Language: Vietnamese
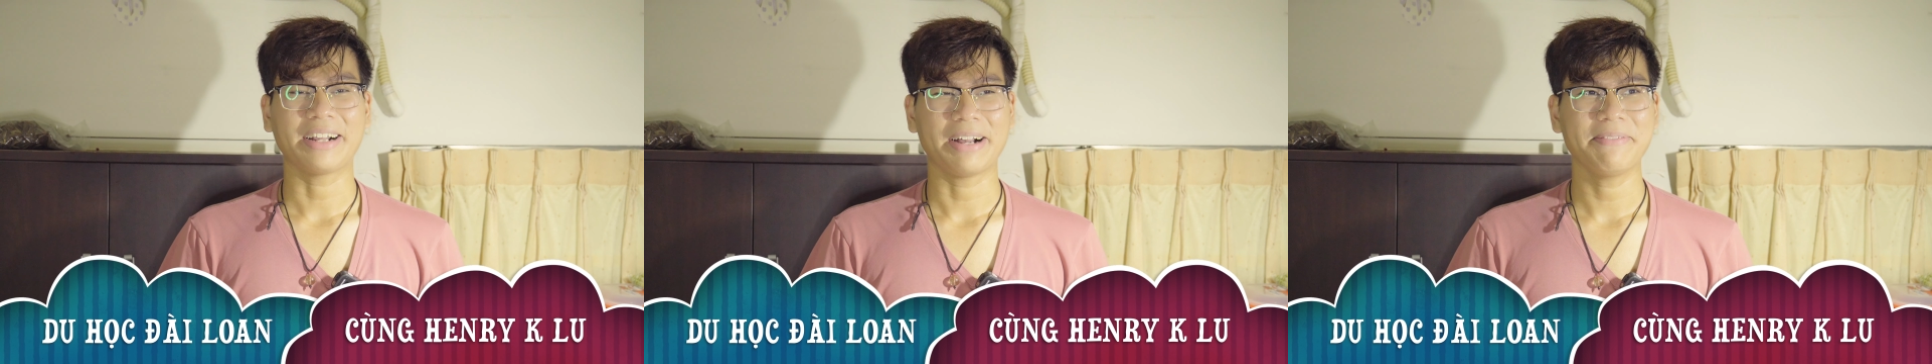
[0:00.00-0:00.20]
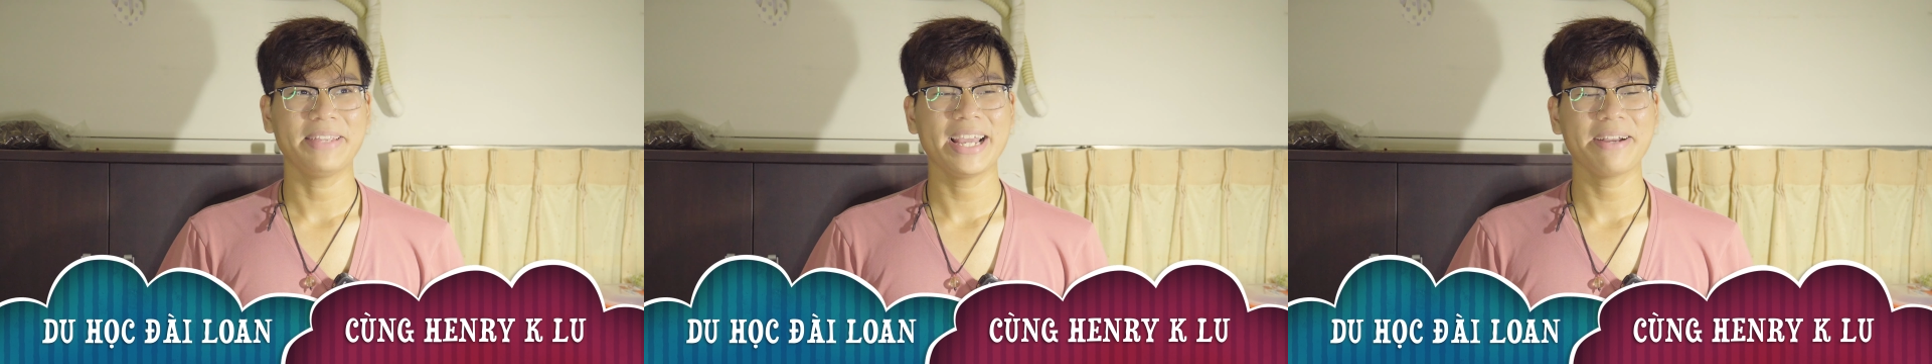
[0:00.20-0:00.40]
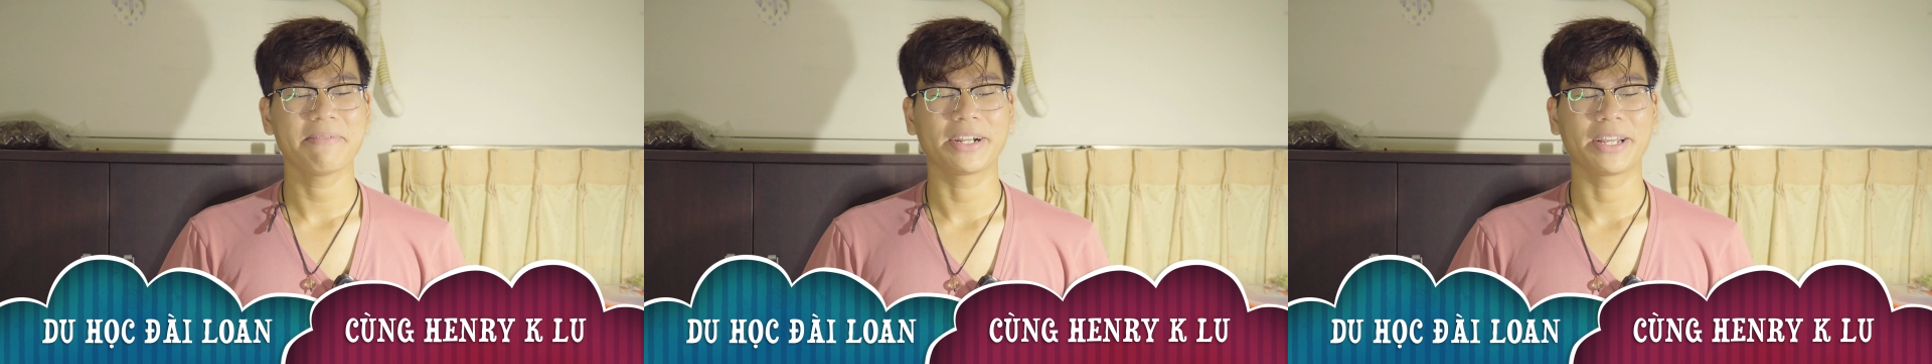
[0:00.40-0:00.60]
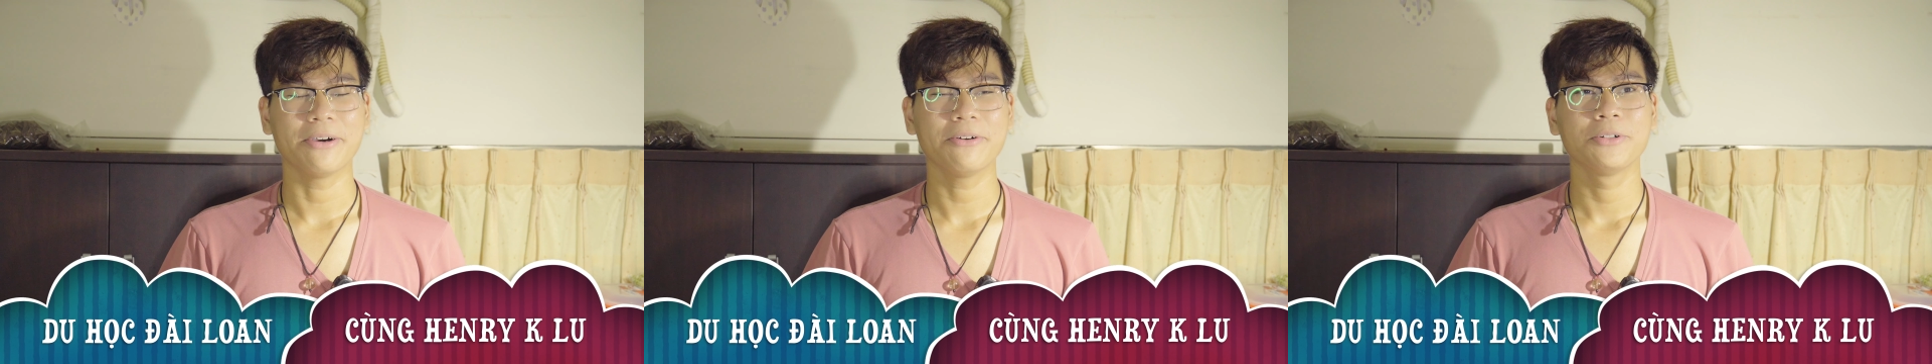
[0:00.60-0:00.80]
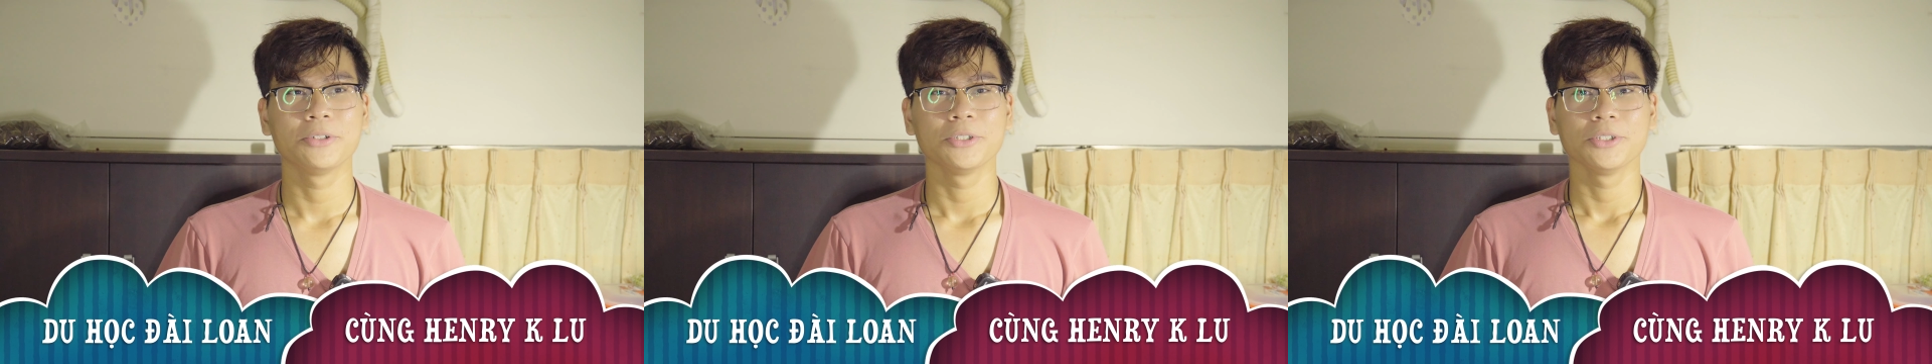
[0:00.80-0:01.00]
Cảm giác mà
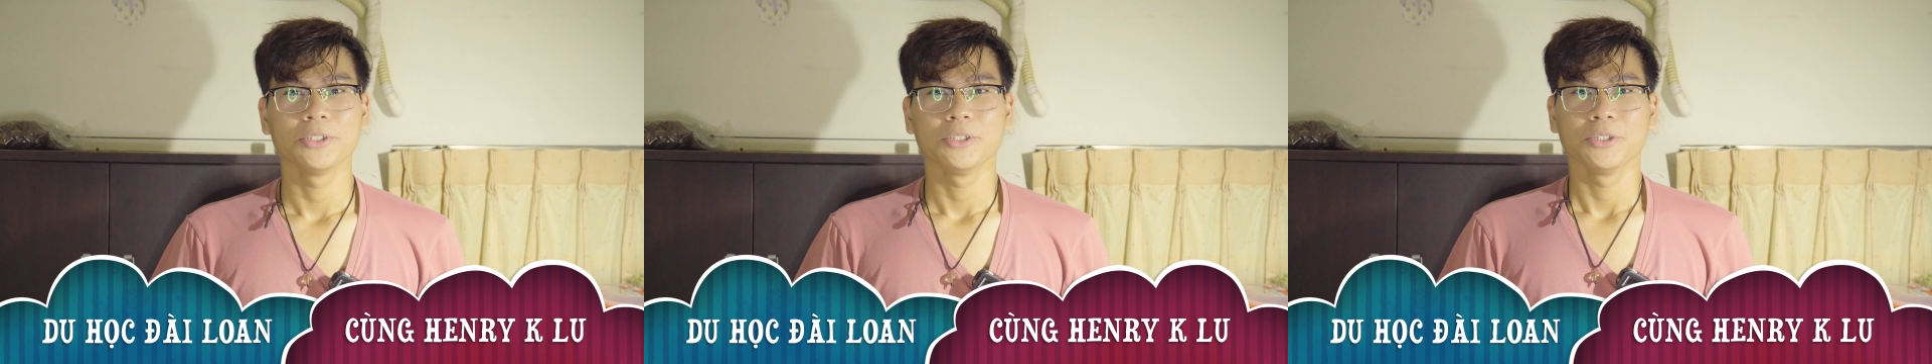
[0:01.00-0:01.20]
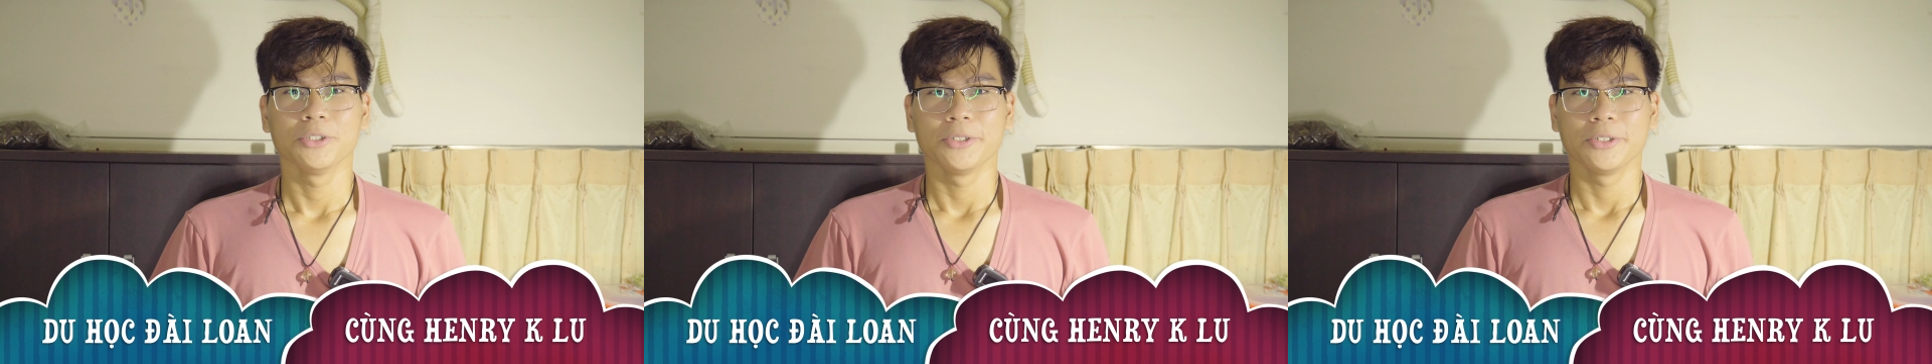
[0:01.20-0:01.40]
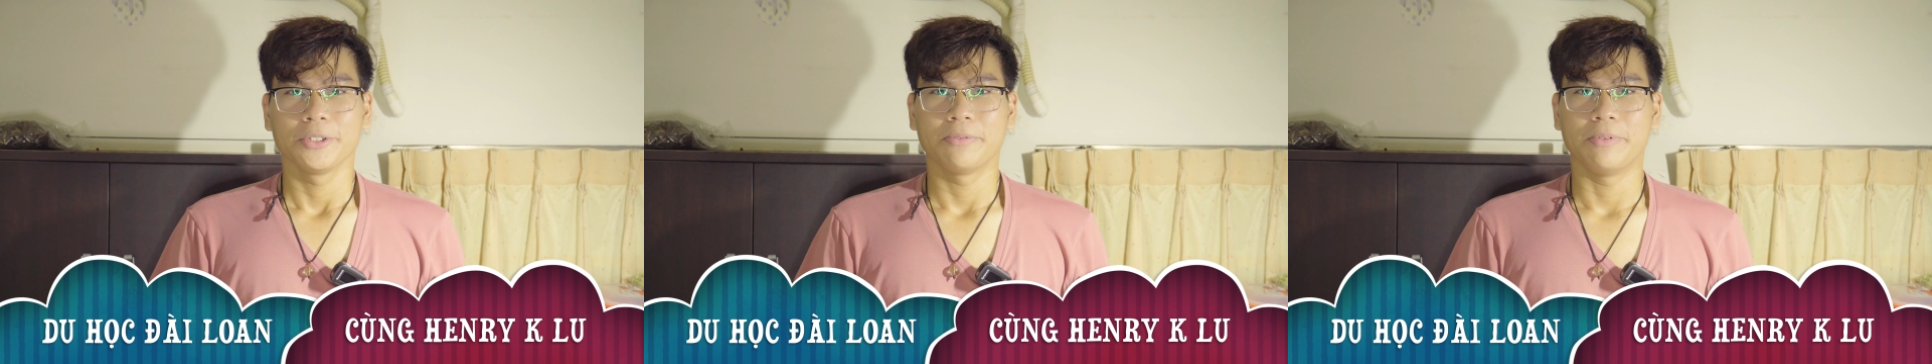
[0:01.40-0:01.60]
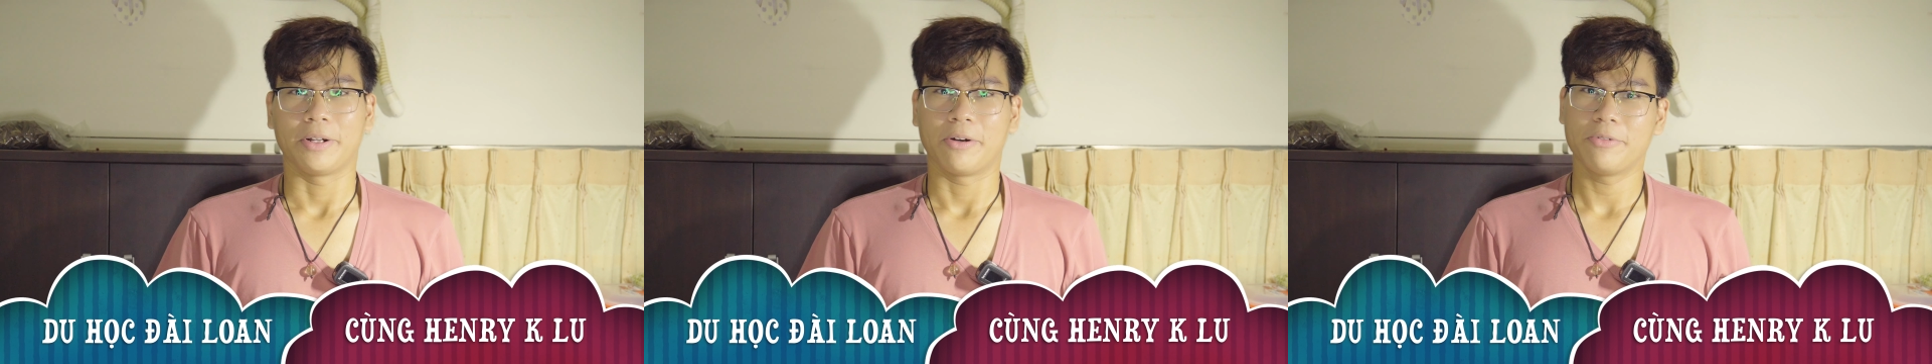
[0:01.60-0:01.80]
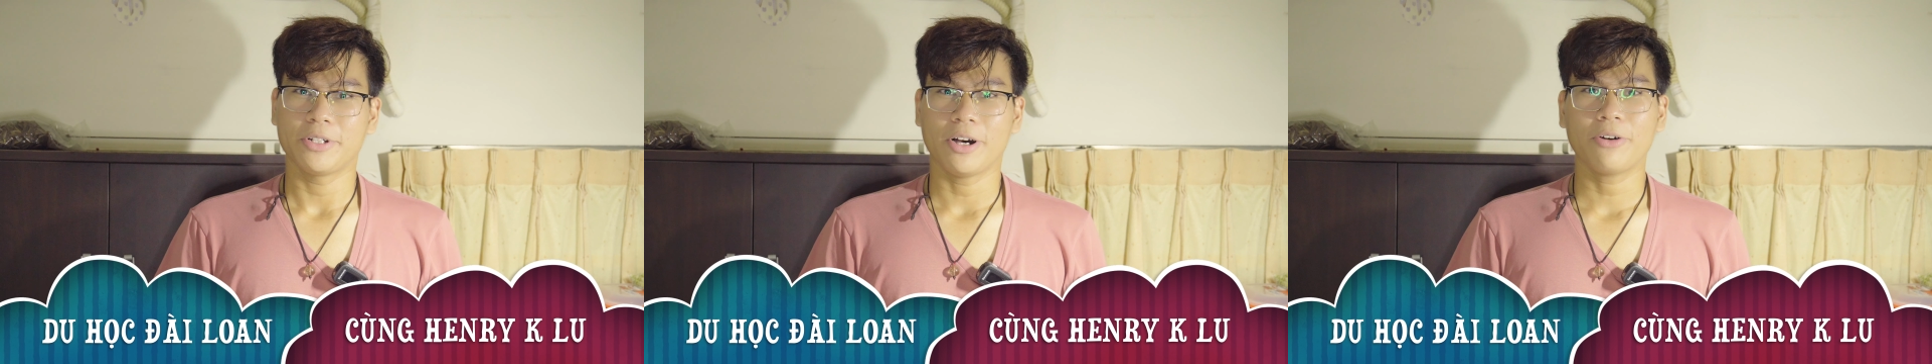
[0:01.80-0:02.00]
kiểu
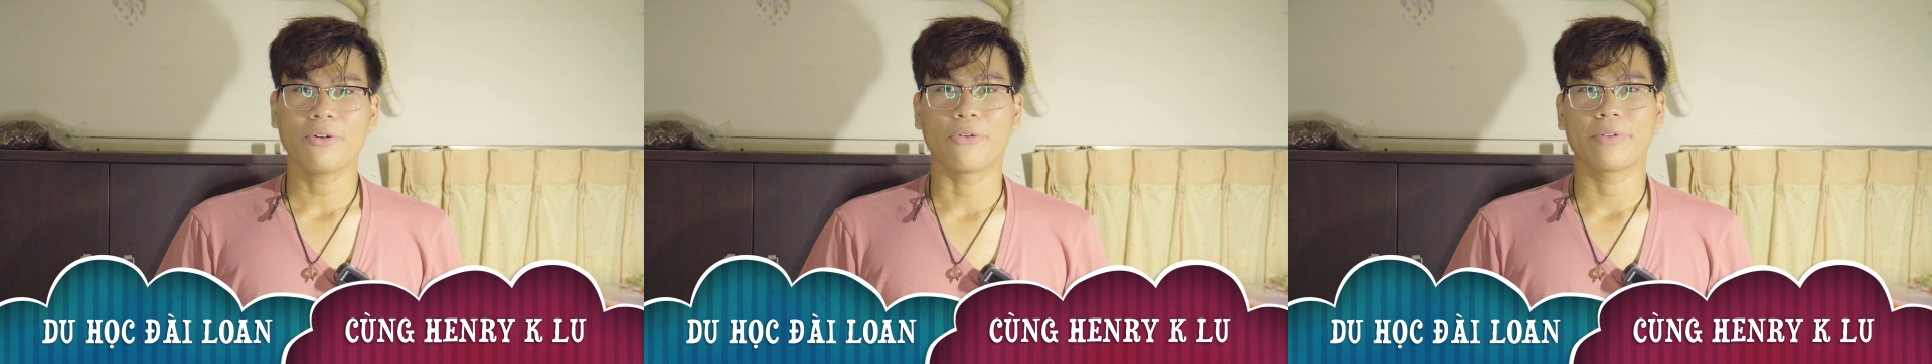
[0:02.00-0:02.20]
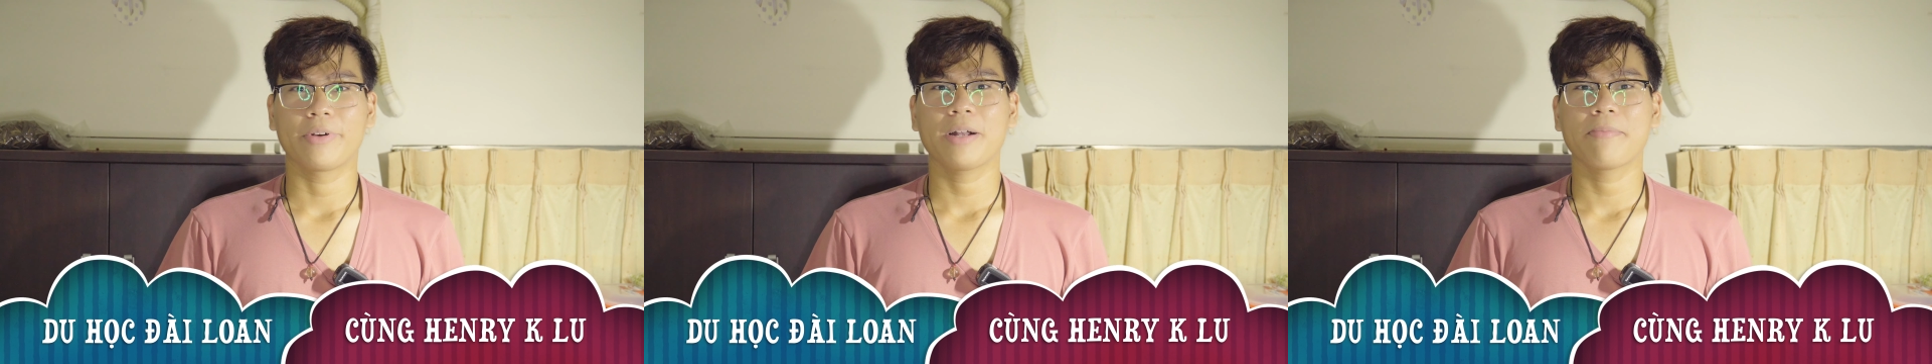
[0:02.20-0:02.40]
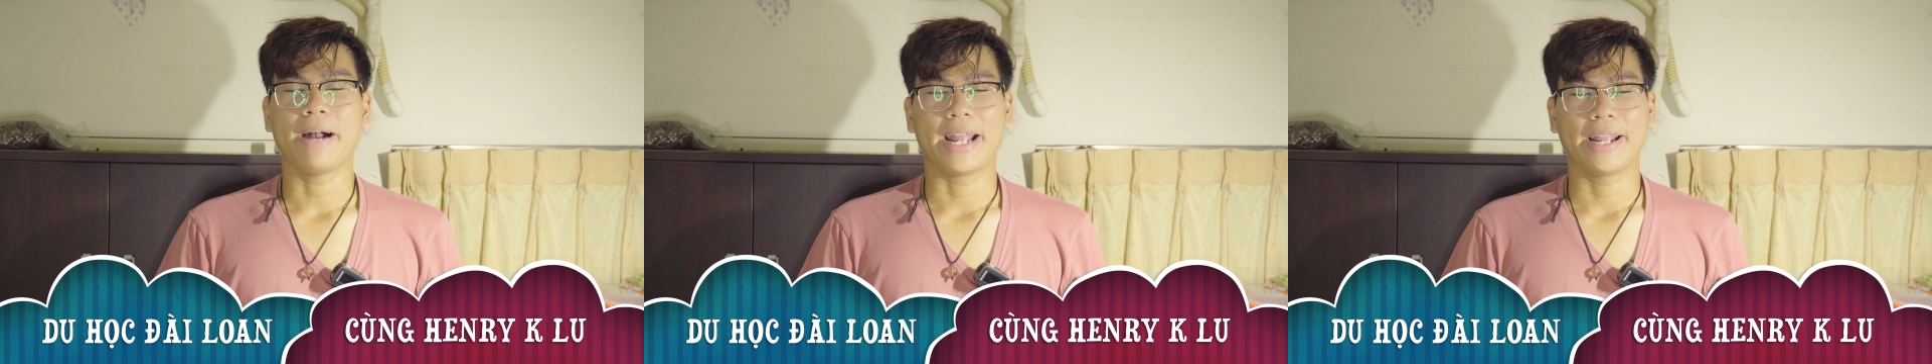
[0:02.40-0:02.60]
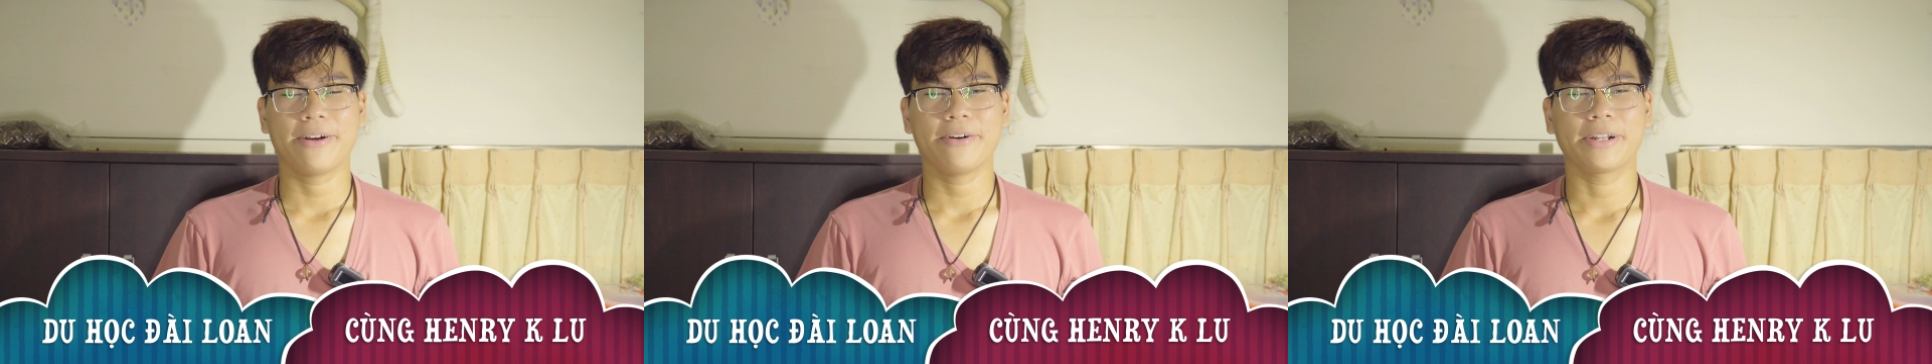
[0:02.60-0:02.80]
mình cũng sót ruột cho các bạn,